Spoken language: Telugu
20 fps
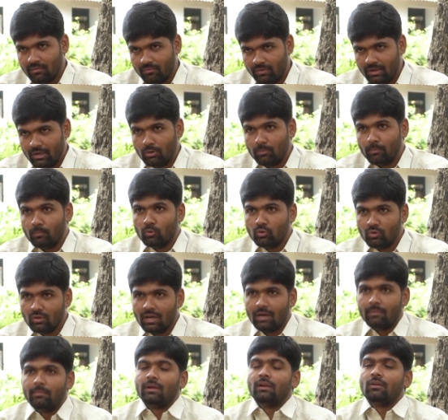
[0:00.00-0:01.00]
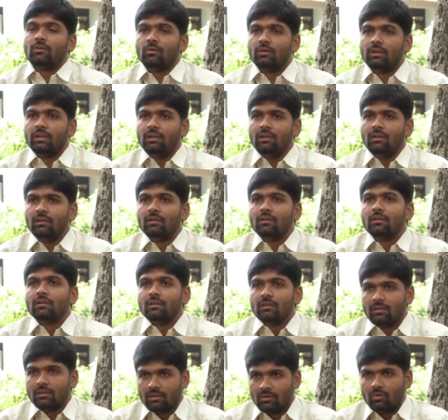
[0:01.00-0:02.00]
వీళ్ళు ముందుగా మేల్కొని
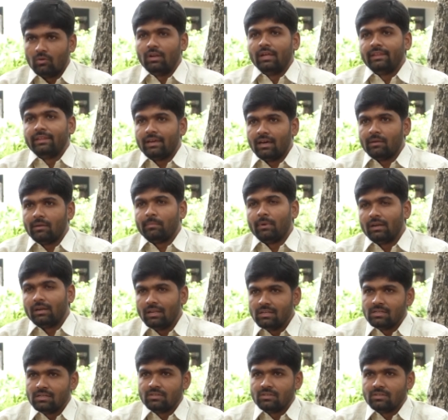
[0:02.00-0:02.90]
రెండు అధికార పార్టీలు